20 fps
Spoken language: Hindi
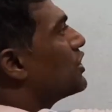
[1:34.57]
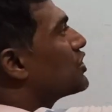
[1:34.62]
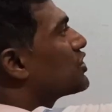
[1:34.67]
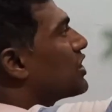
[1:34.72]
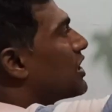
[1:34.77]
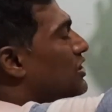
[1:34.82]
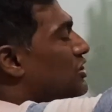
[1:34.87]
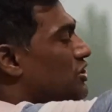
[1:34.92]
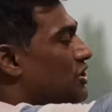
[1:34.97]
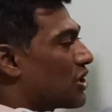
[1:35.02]

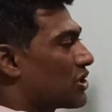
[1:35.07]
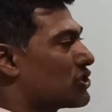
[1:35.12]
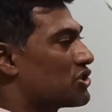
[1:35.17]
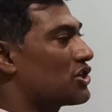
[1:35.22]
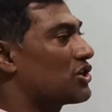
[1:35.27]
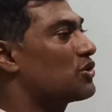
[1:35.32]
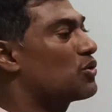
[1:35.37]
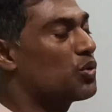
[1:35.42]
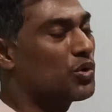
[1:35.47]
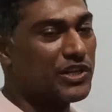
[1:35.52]
इसका
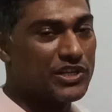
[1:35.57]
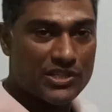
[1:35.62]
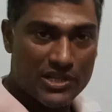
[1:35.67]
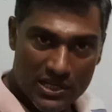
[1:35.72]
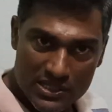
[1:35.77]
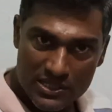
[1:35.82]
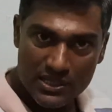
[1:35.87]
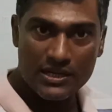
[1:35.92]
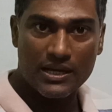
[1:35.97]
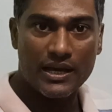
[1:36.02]
स्ट्रक्चर को
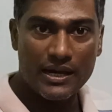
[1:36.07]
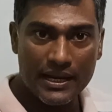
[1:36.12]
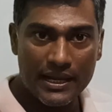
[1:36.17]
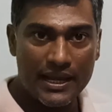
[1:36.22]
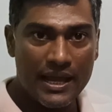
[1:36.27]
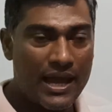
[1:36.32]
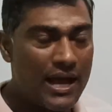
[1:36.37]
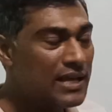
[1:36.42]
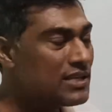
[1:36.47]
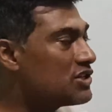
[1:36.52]
डिस्कशन
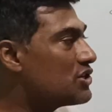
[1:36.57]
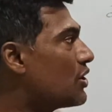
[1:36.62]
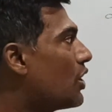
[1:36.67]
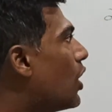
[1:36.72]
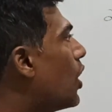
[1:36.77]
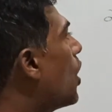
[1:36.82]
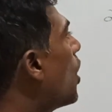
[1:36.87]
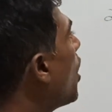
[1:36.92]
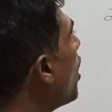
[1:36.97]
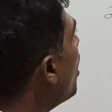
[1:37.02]
करेंगे आज
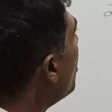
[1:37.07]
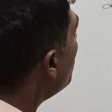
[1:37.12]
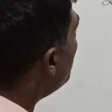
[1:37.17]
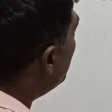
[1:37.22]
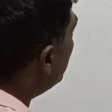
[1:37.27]
और